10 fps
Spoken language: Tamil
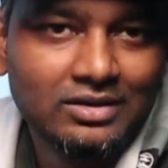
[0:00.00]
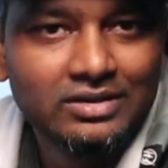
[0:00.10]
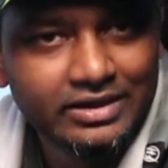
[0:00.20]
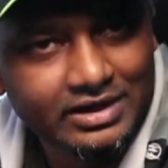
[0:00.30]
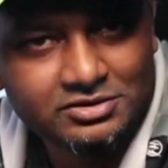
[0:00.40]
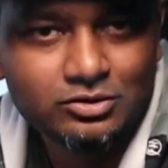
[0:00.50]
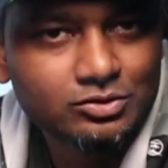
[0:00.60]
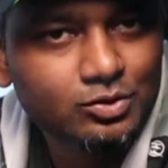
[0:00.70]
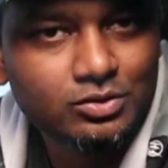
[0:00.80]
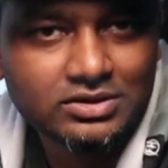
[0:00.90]
நீங்கள்
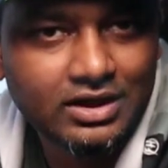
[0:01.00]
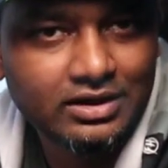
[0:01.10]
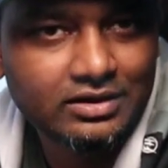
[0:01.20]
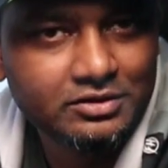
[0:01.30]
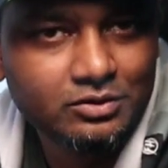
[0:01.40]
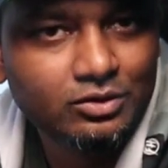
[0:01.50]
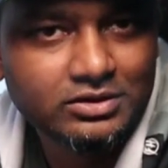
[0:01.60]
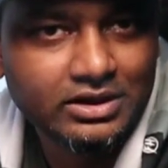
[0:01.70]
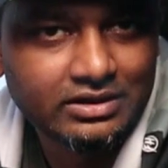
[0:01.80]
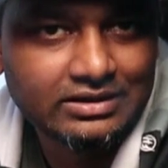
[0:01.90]
எக்ஸ்கியூஸ் கொடுத்தாலே யூ நோ
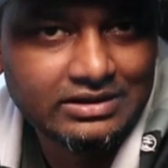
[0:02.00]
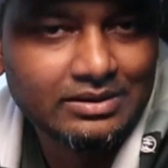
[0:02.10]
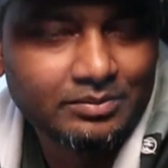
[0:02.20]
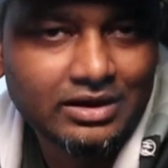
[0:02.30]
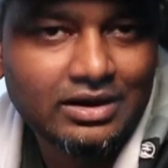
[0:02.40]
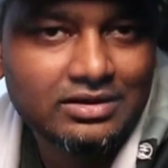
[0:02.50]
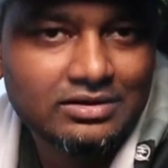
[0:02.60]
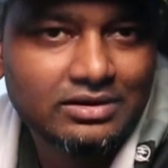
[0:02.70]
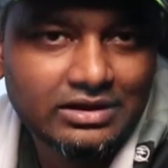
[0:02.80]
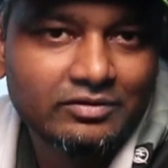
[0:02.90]
தட் அது நீங்கள்
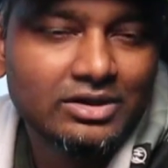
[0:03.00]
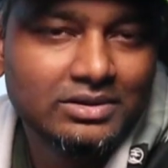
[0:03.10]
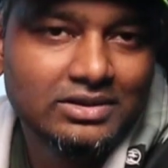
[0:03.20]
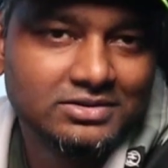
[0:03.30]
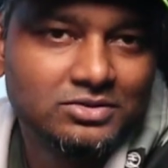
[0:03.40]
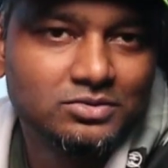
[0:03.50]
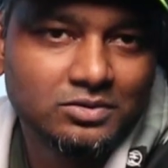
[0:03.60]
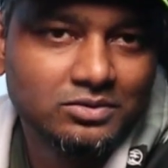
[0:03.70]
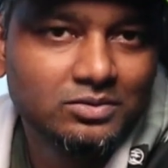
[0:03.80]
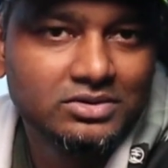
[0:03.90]
பண்ணாததுக்கு நீங்கள் வேணும்னே இந்த எக்ஸ்கியூஸை
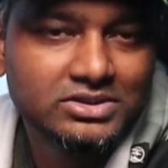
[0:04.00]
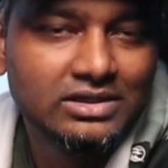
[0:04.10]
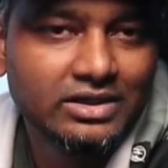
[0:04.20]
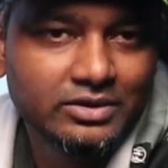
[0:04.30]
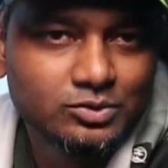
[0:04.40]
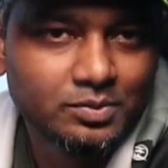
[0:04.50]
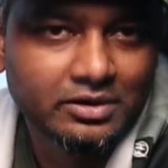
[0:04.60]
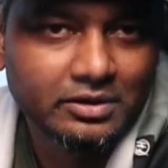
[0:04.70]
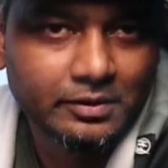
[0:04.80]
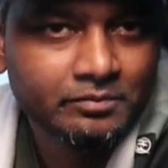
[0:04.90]
வந்து ஒரு ஷீல்டாக யூஸ்
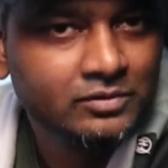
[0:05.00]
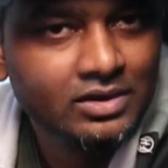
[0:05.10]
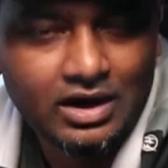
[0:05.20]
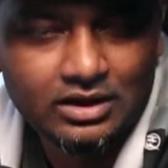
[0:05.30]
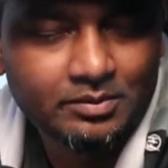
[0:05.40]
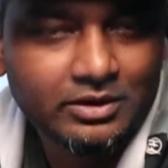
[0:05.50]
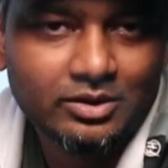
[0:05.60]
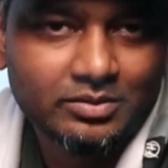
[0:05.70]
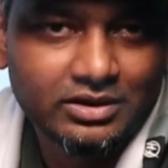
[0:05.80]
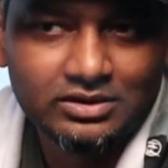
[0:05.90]
பண்ணுறீங்க அதை
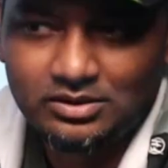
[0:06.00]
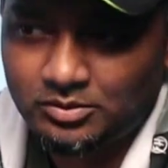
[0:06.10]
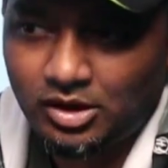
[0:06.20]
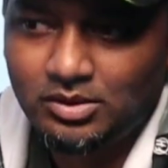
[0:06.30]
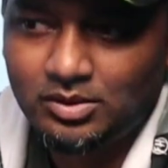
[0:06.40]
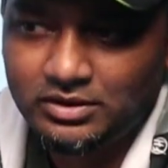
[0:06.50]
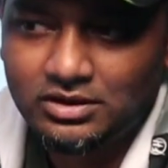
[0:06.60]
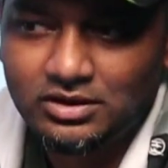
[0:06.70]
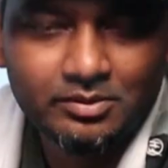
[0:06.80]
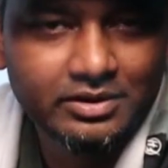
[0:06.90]
பண்ணவே பண்ணாதீங்க ப்ராப்ளம்
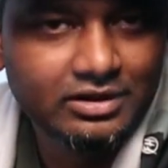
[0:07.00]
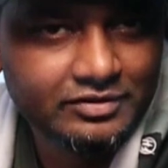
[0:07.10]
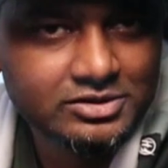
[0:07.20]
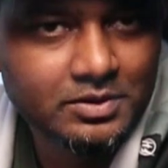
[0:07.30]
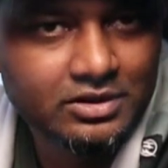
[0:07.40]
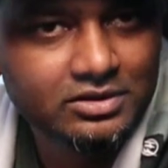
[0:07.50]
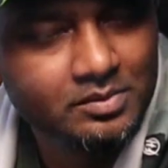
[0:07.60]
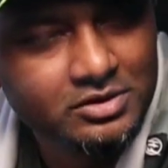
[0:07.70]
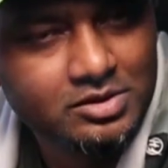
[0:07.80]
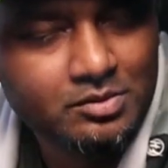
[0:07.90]
இருக்குது அப்படின்னா அதை ஃபிக்ஸ் பண்ணுறதுக்கு
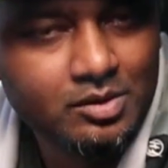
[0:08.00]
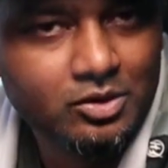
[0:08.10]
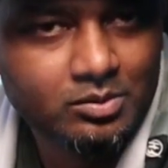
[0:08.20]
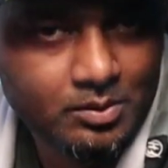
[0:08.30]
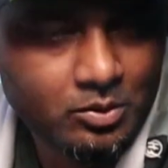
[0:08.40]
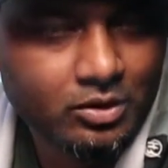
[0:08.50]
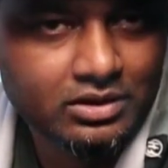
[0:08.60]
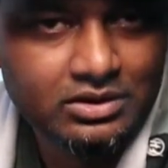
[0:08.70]
போய் ஜிம்முக்கு போகணுமா போங்க